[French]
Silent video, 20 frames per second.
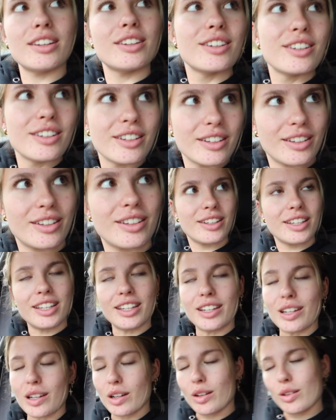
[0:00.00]
Juju.
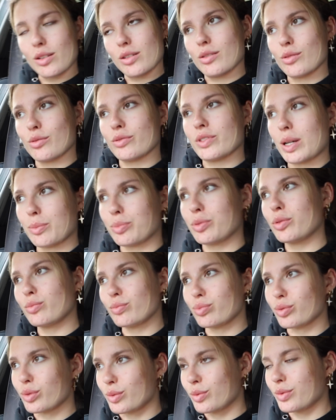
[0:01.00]
Et euh, on va un peu
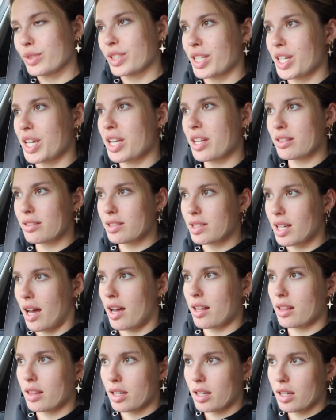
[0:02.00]
bronzer, On
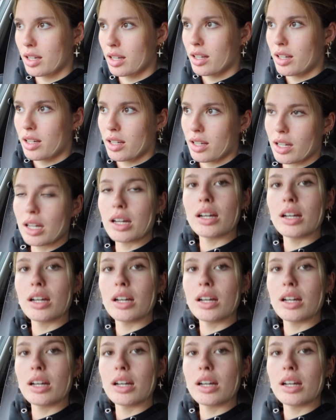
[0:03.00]
ah, 40 minutes.